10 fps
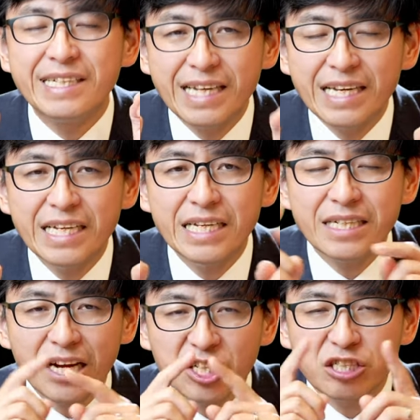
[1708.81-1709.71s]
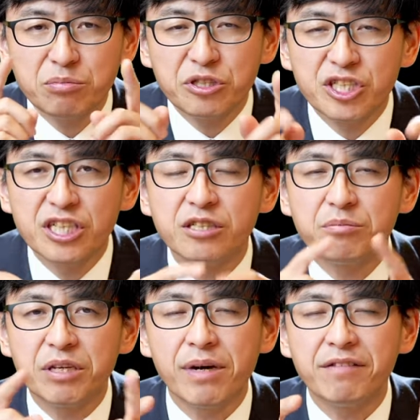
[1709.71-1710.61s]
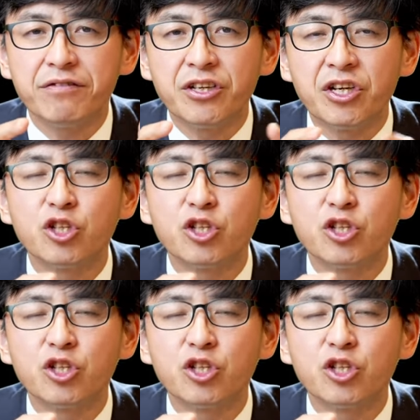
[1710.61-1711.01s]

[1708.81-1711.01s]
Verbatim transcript: 第一，他是不是真正明白福音？